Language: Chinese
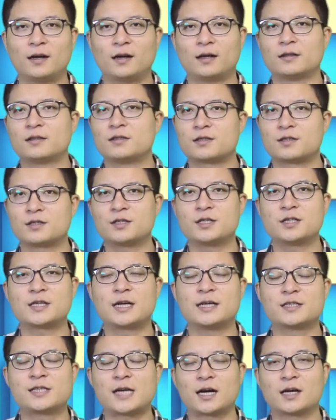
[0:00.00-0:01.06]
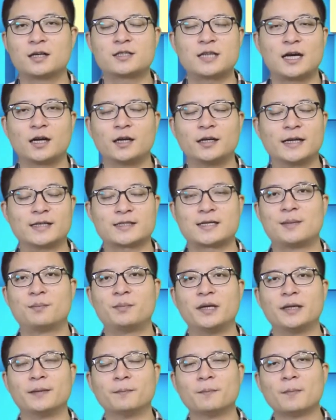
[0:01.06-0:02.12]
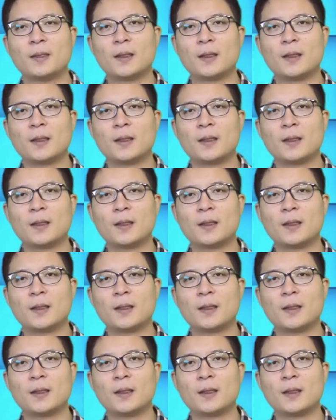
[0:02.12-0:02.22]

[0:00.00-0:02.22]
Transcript: 啊，实际上价格涨了两三倍，